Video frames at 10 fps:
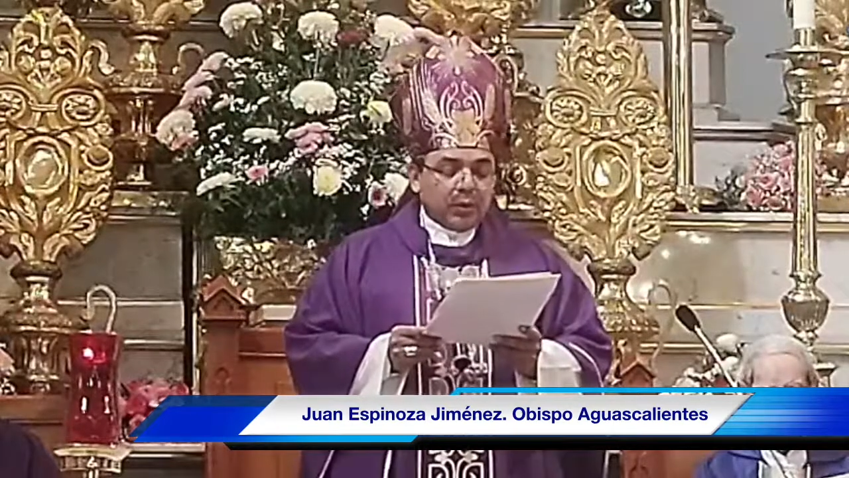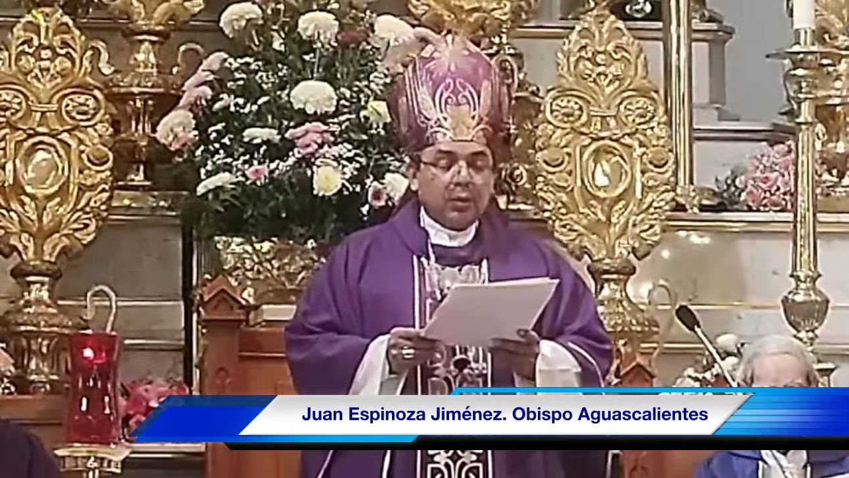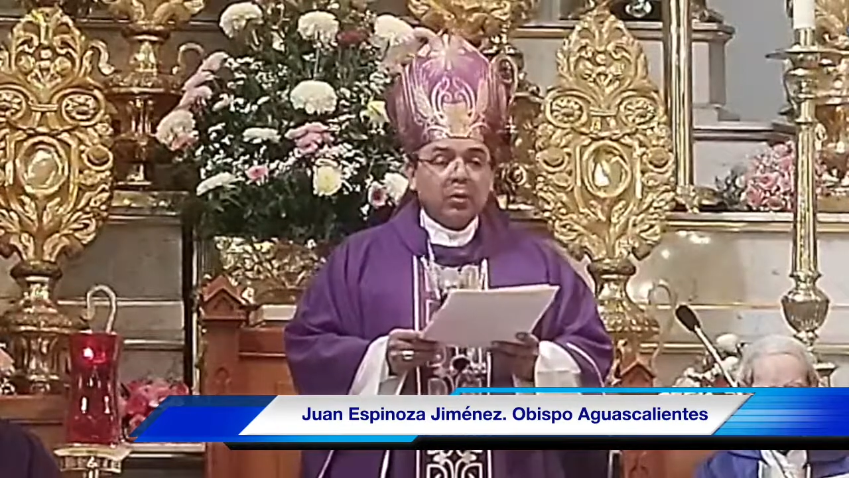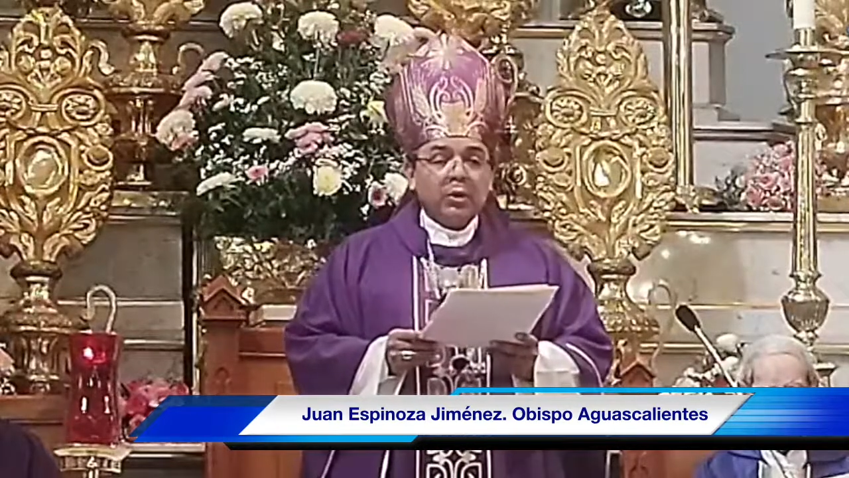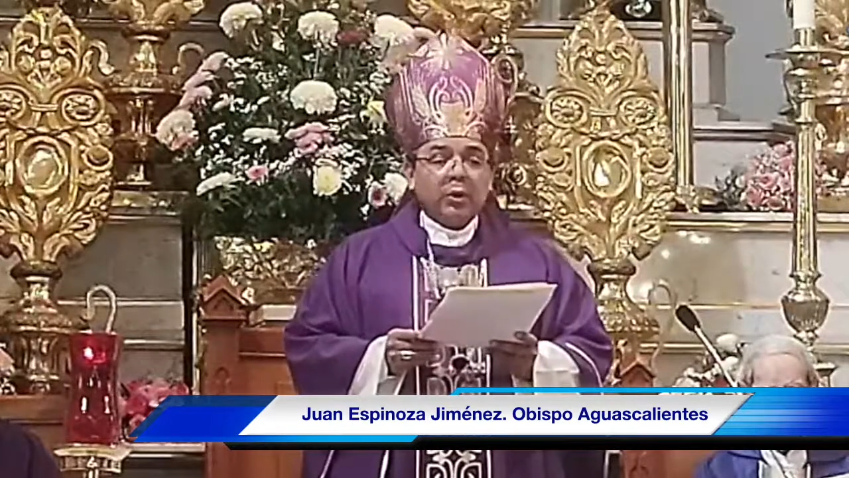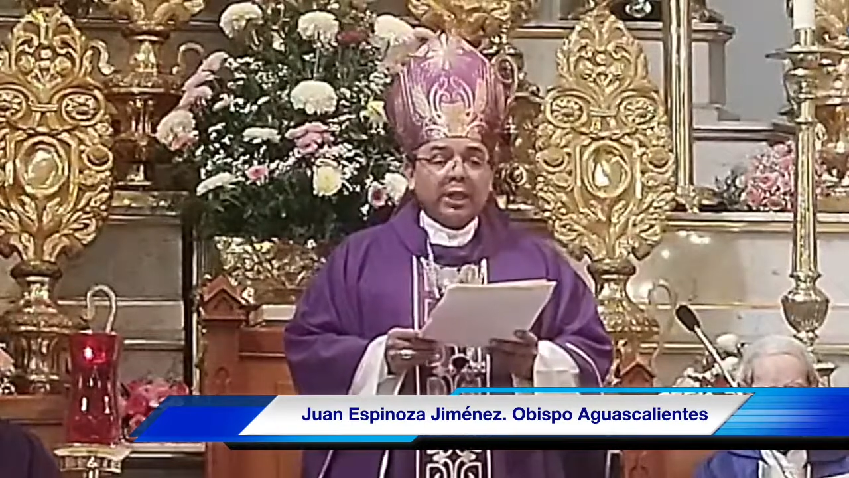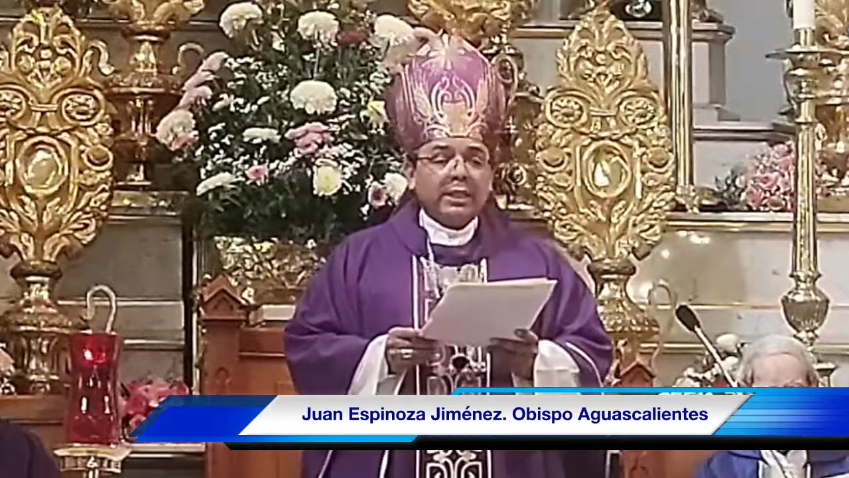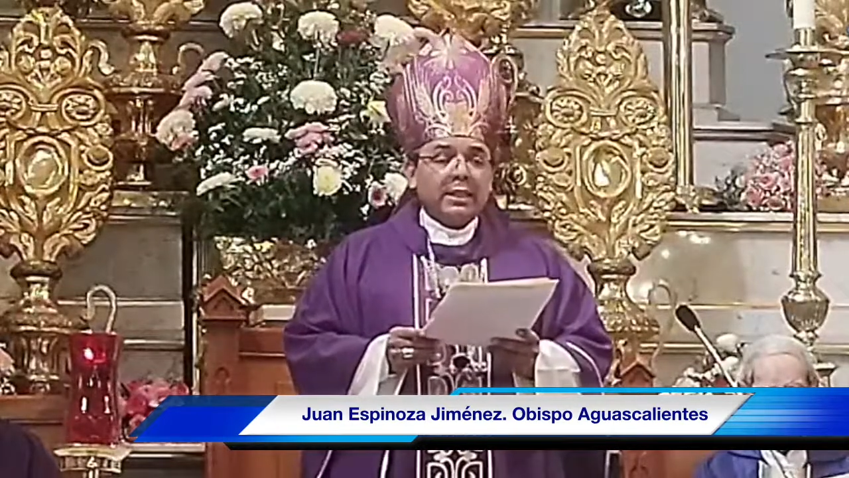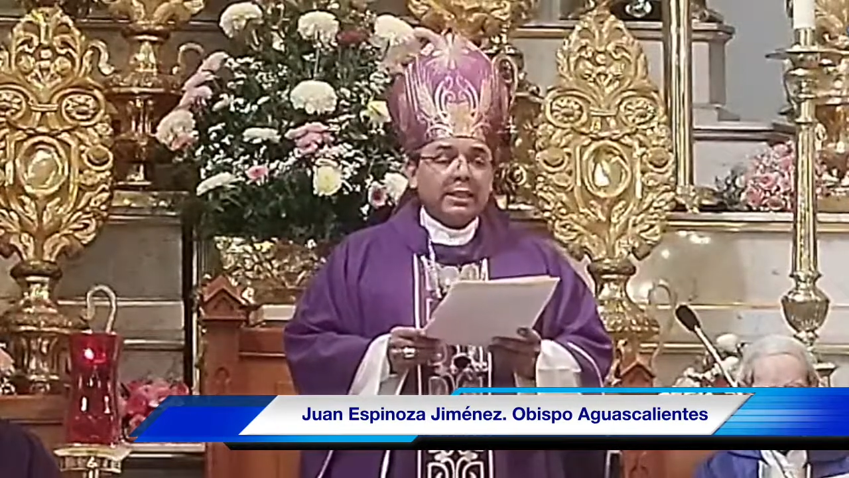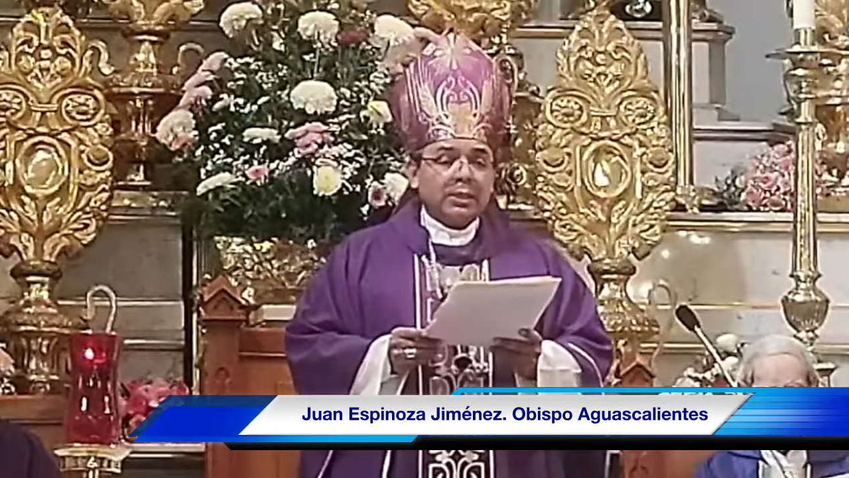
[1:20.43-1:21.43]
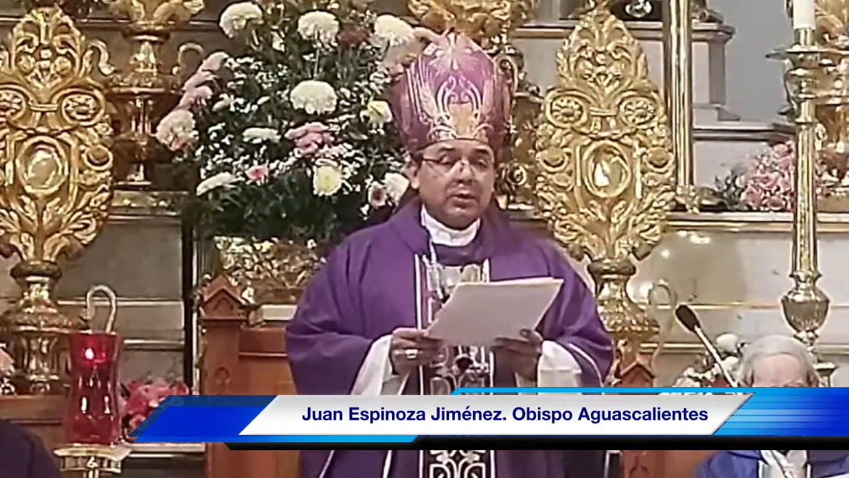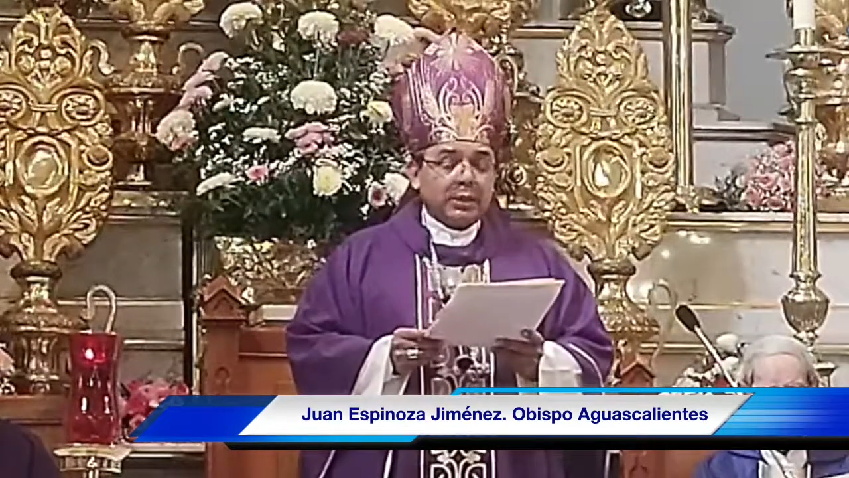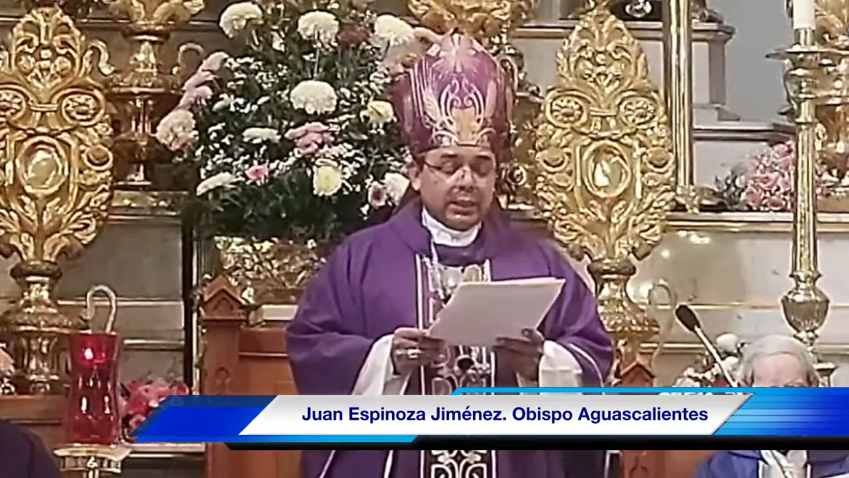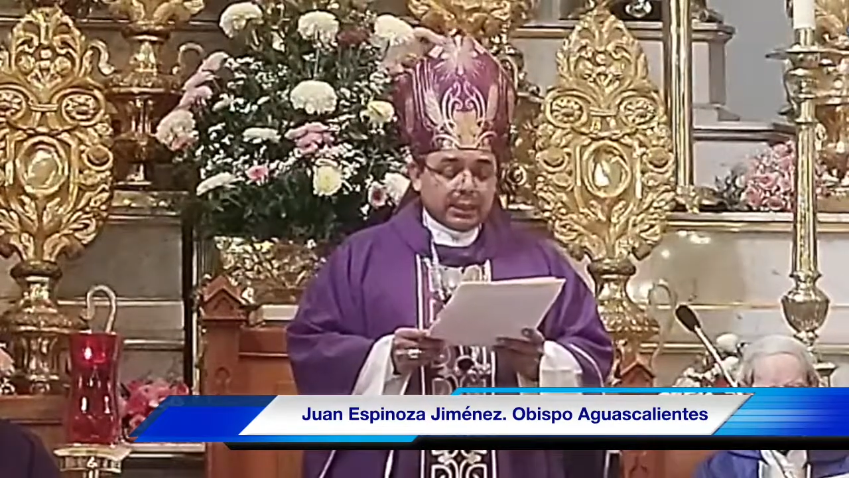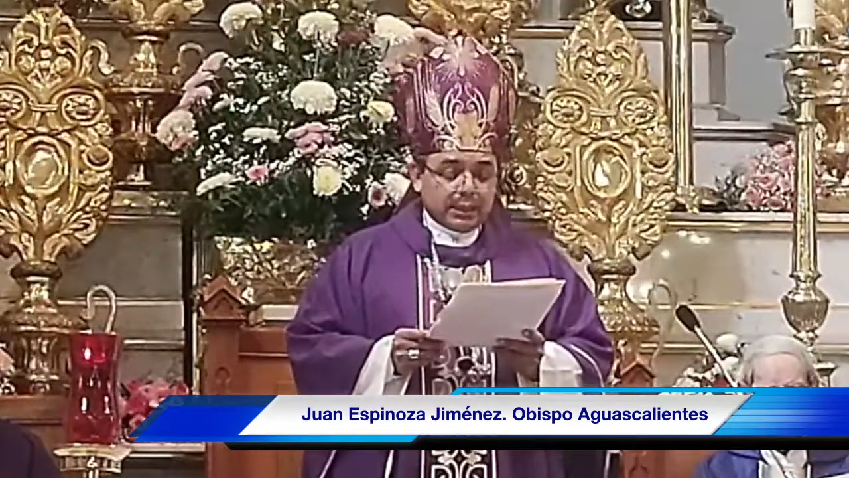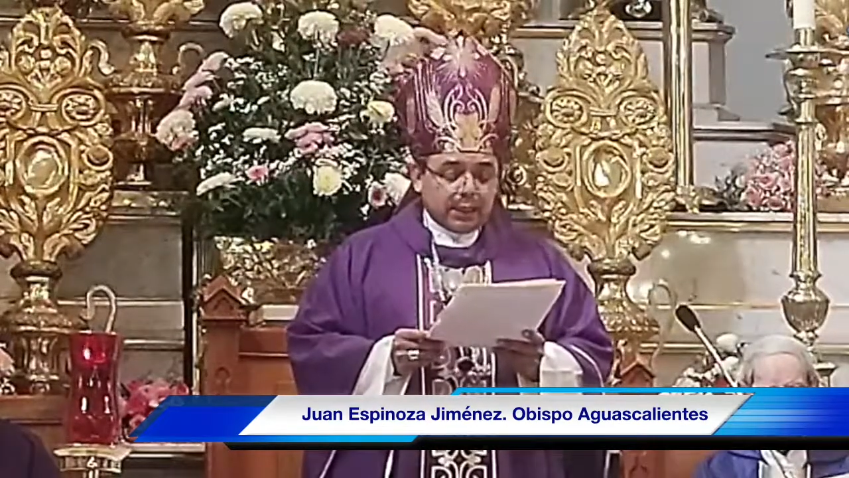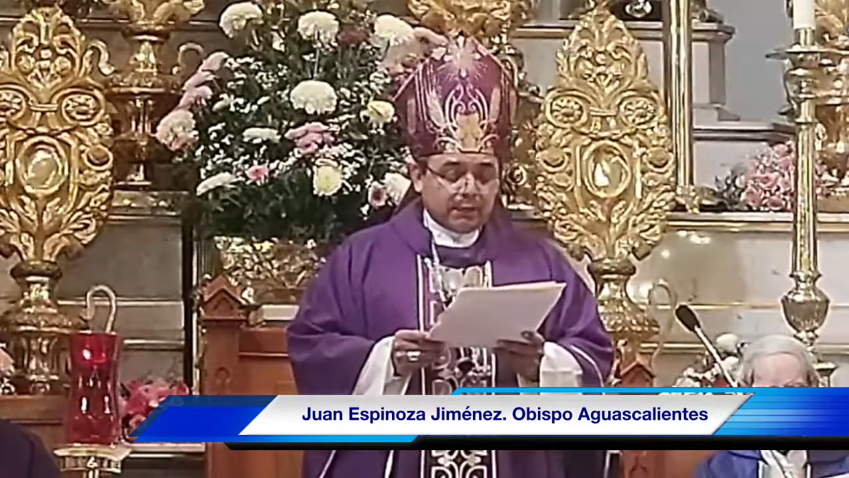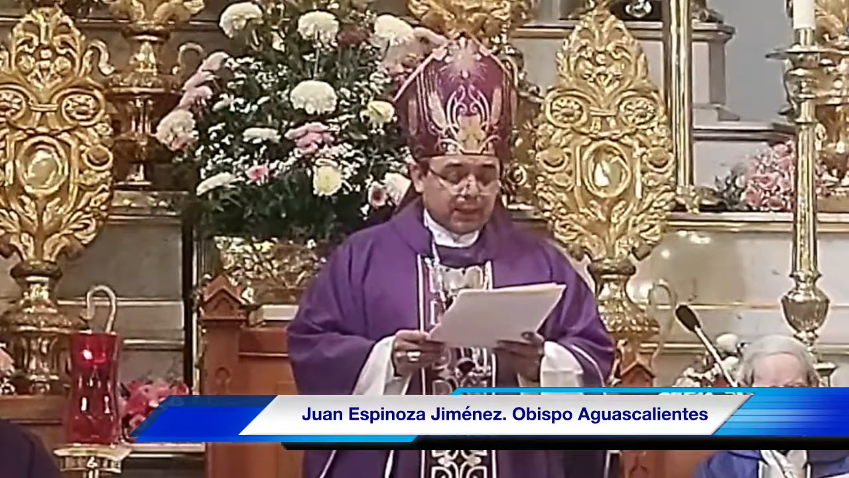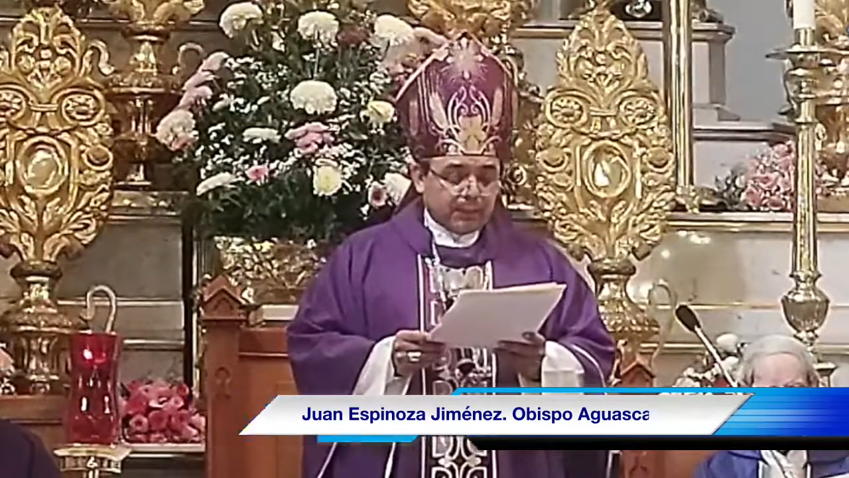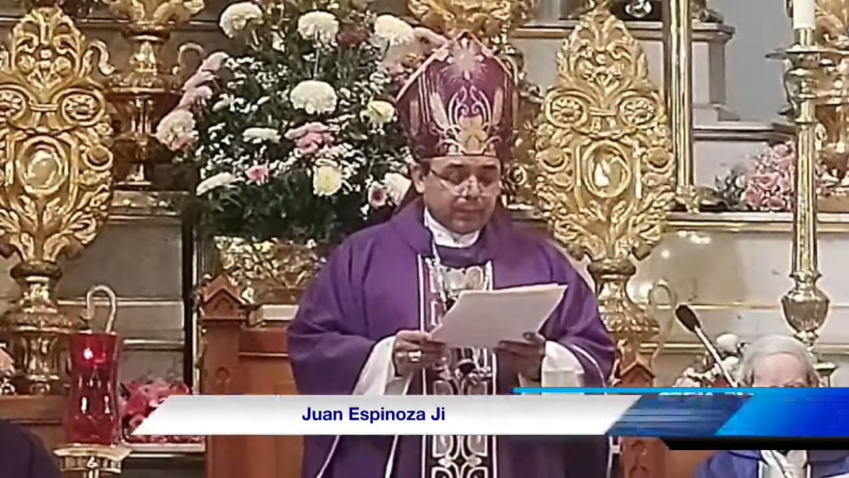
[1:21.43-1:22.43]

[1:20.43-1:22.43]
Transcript: una orientación decisiva.